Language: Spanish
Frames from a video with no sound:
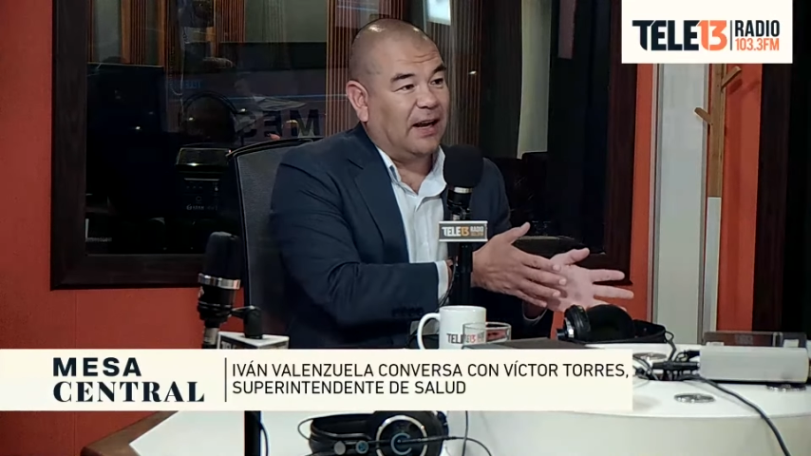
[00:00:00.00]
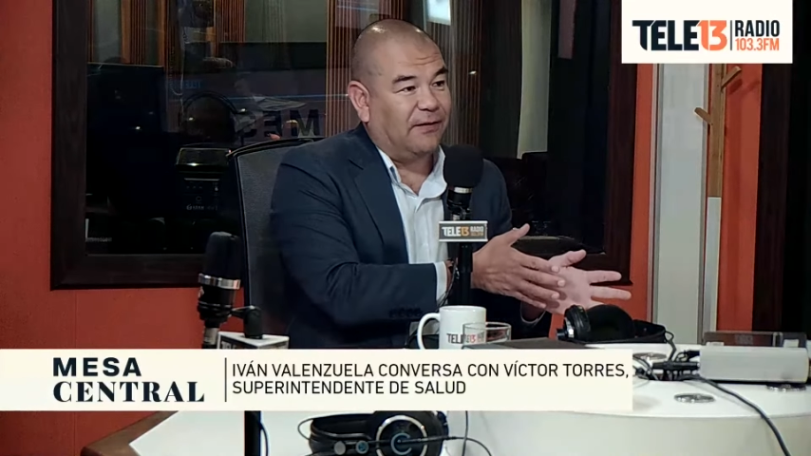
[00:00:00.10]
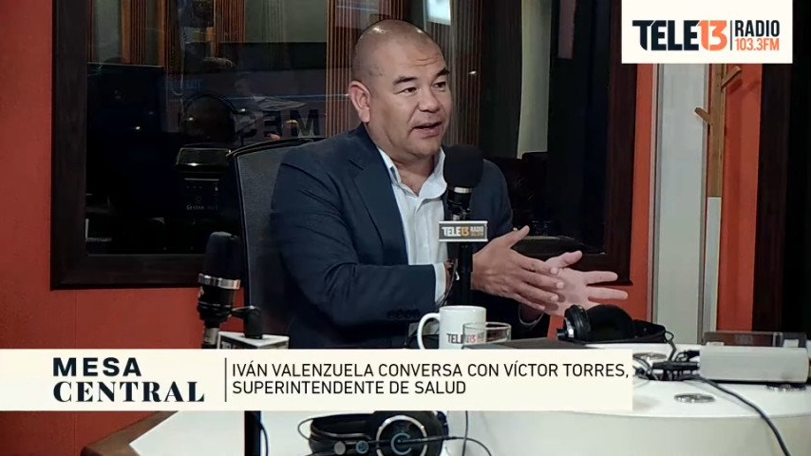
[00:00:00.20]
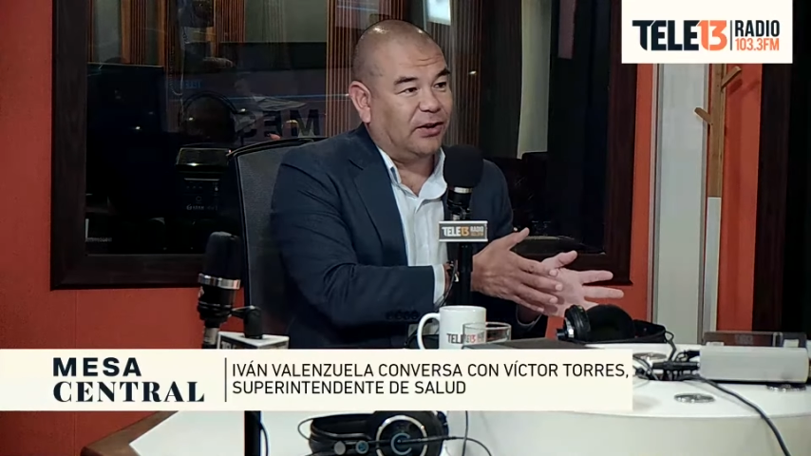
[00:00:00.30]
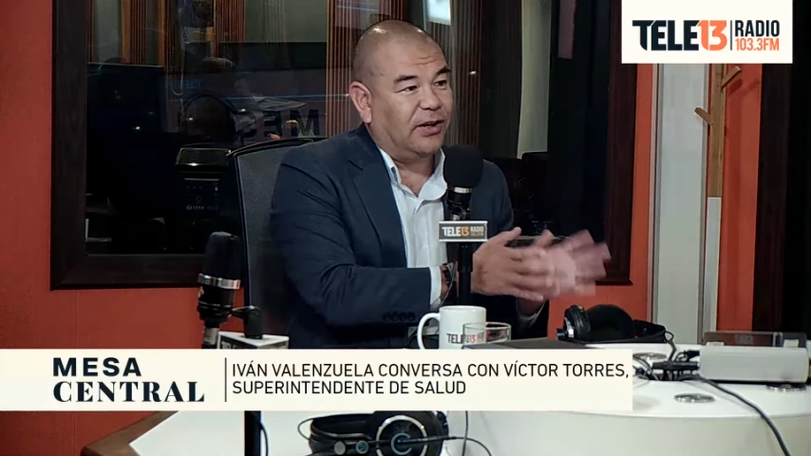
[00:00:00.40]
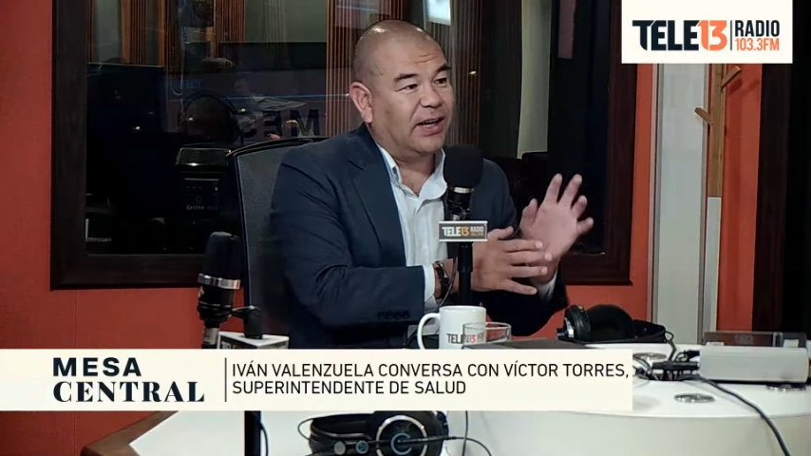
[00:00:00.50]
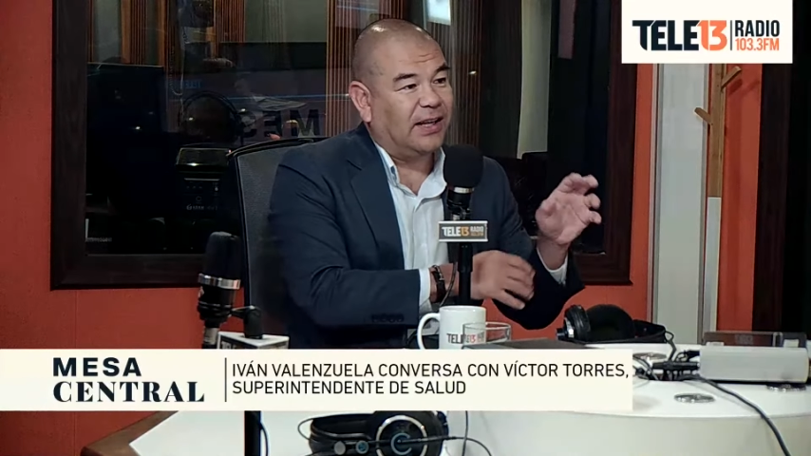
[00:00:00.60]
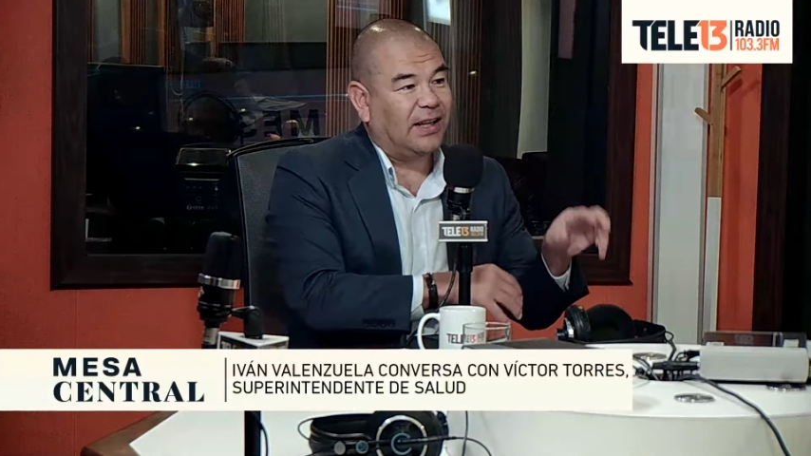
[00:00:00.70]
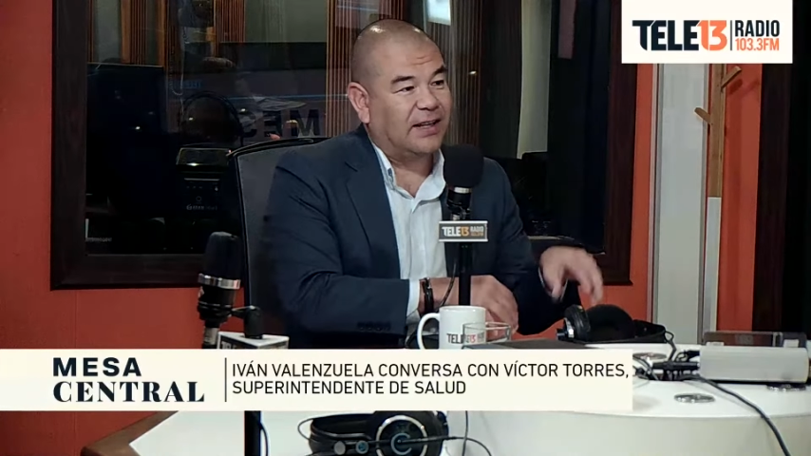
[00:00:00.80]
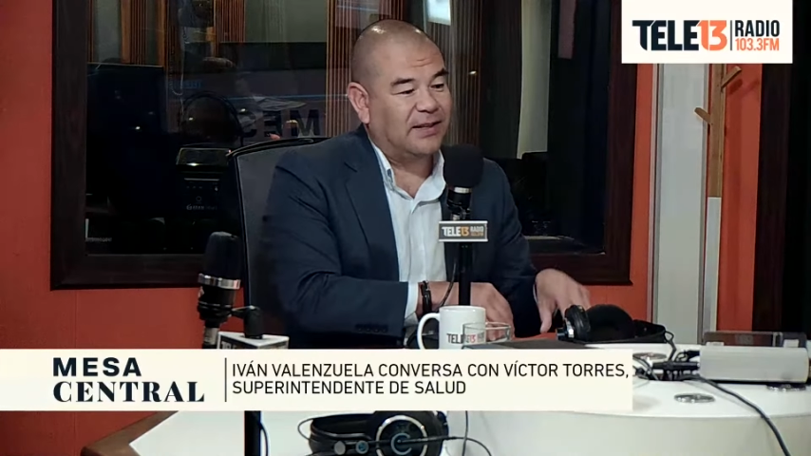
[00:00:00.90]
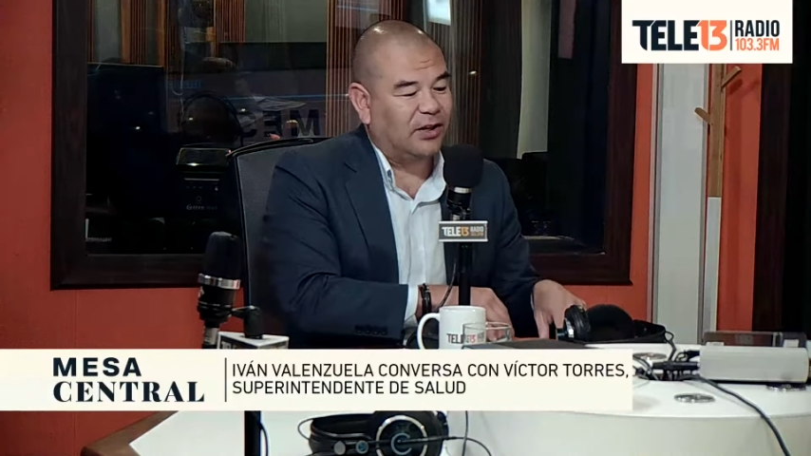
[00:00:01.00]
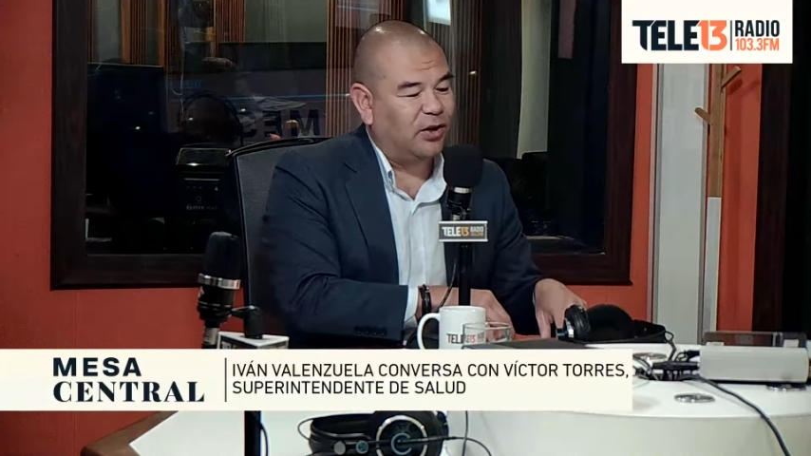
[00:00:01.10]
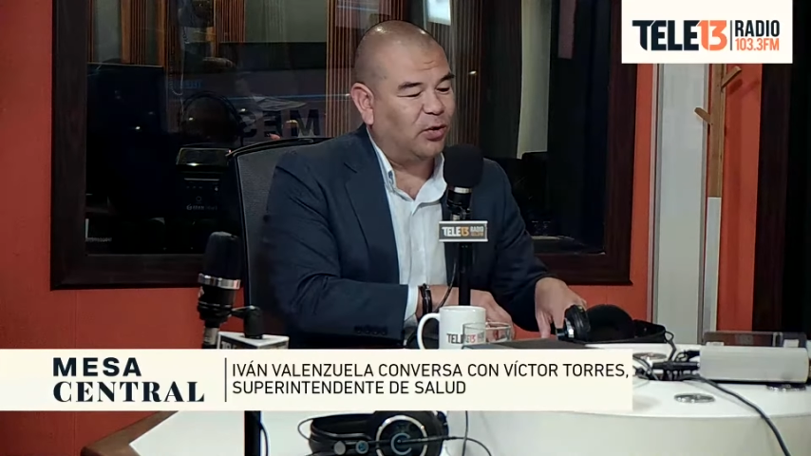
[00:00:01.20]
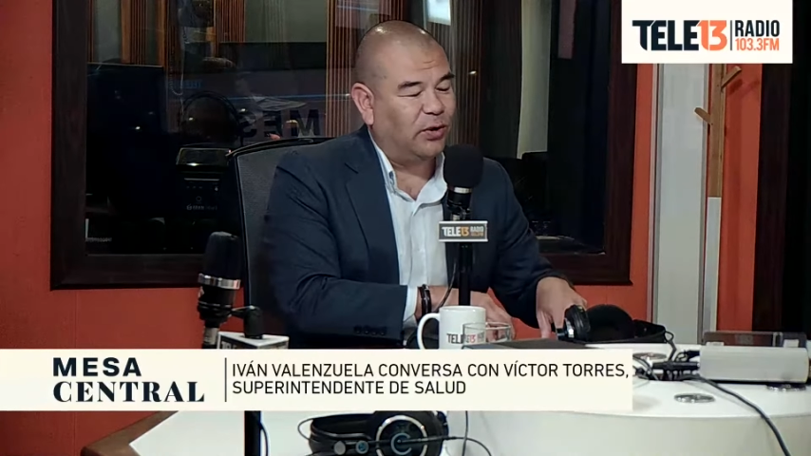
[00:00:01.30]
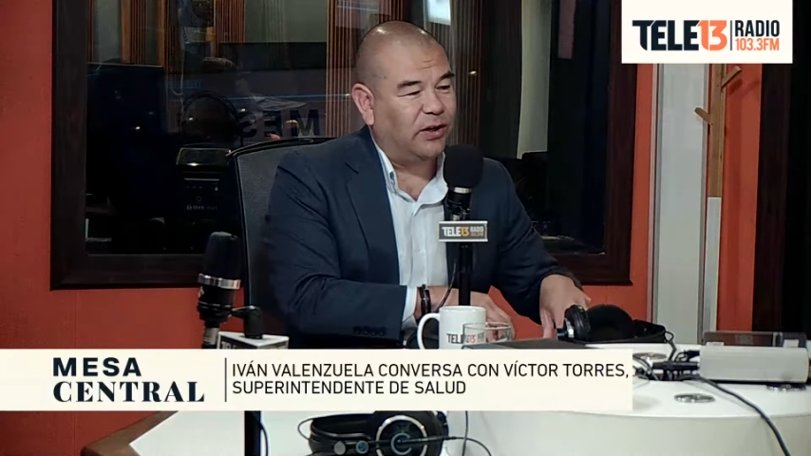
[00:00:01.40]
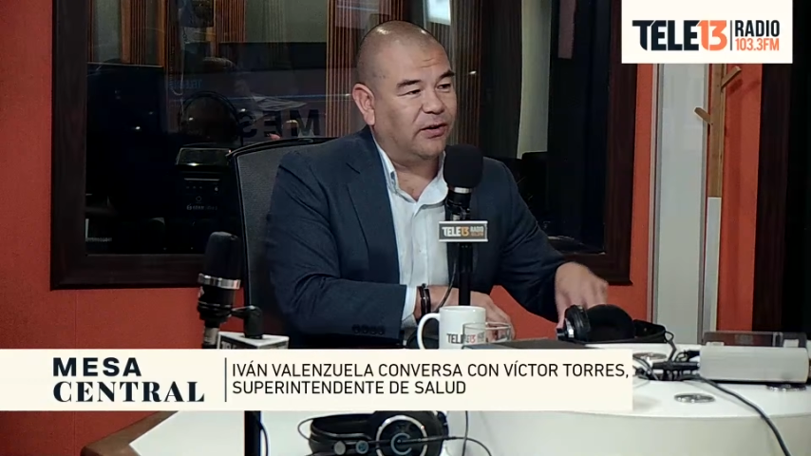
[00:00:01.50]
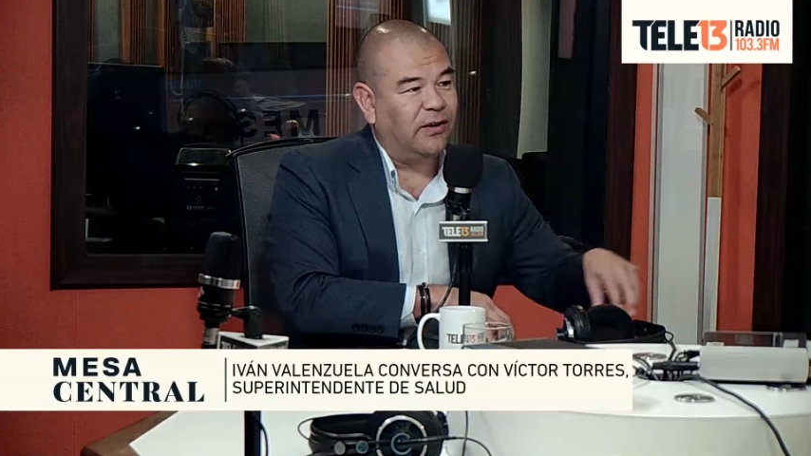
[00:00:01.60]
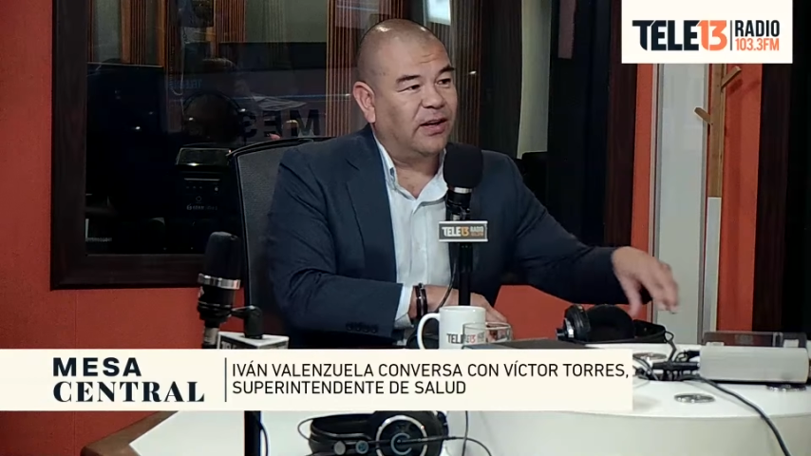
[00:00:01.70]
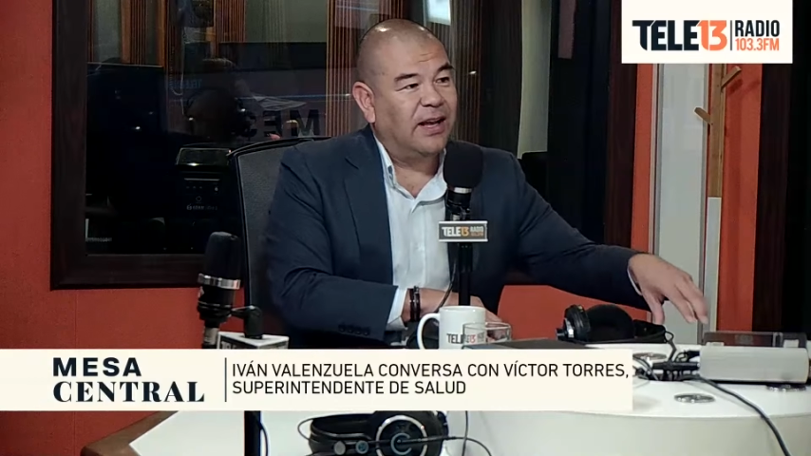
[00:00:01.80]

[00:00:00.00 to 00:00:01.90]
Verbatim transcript: de factores que está siendo discutido